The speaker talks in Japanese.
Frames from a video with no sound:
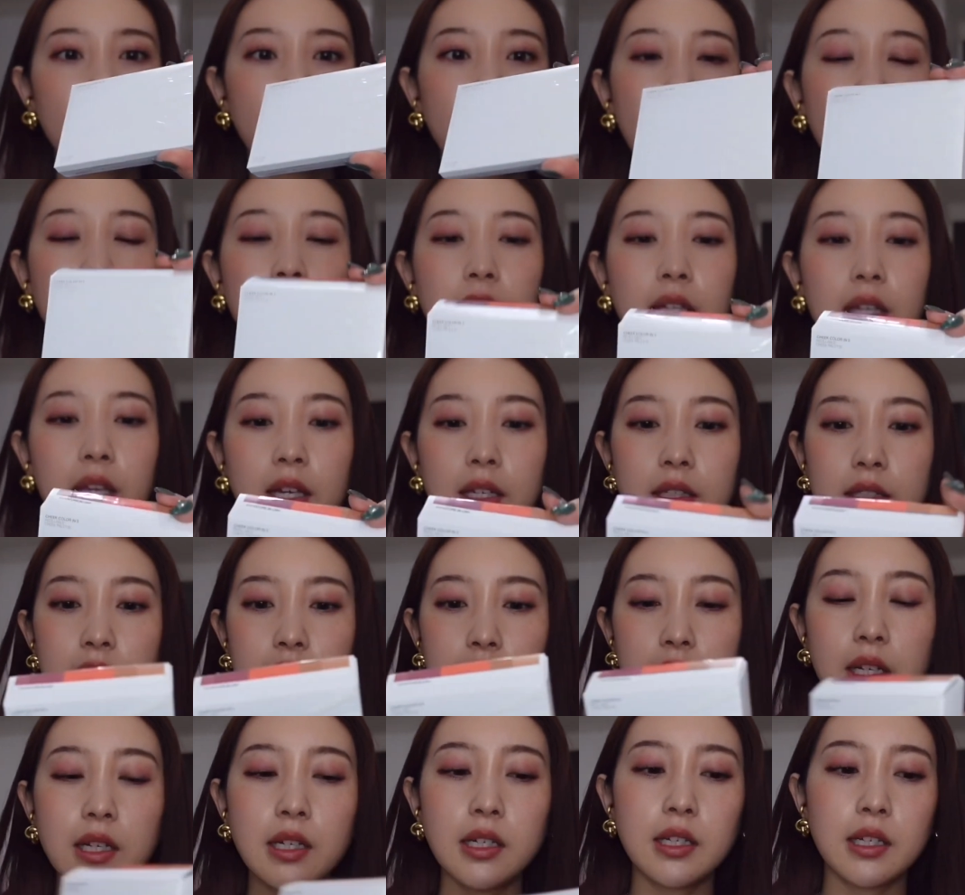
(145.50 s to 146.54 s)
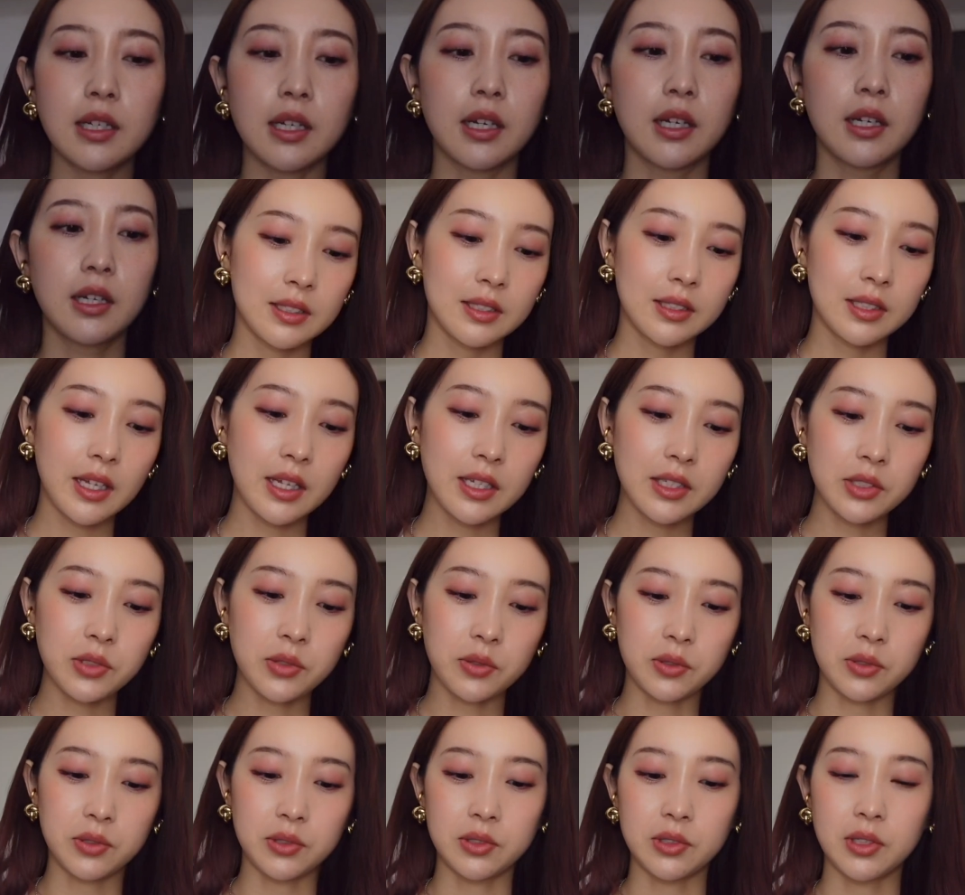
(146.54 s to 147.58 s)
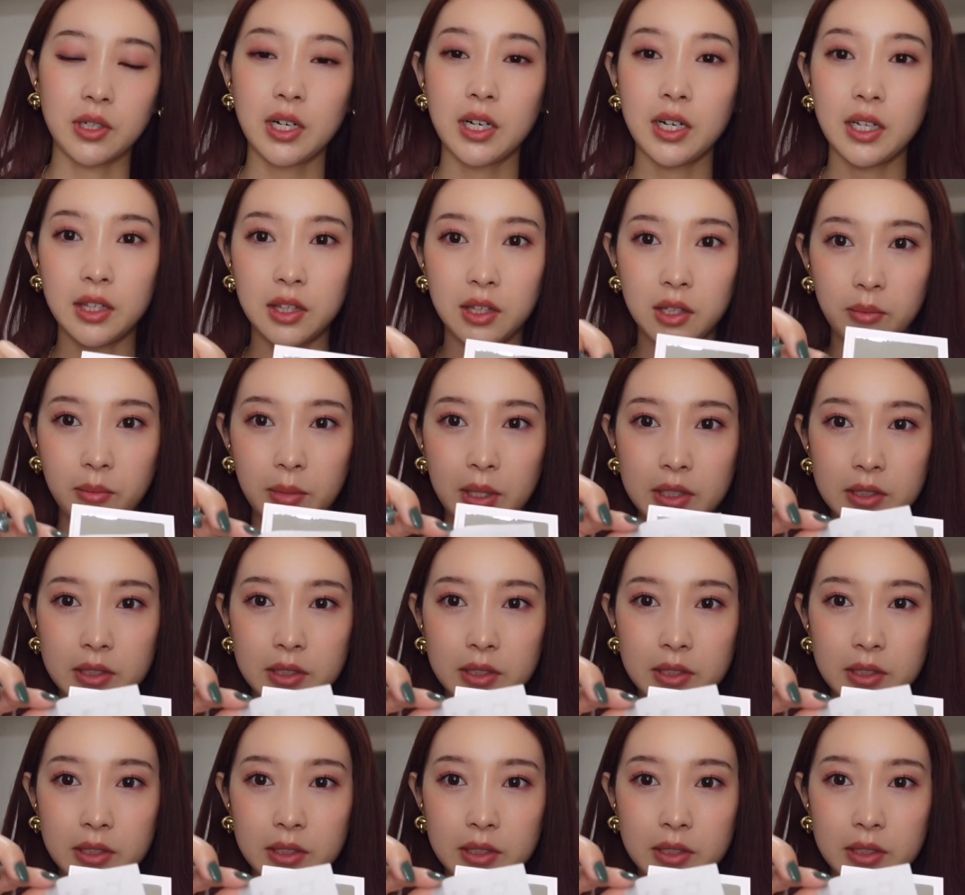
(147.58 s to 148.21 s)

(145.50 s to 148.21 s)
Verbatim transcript: パッケージで3色入ってま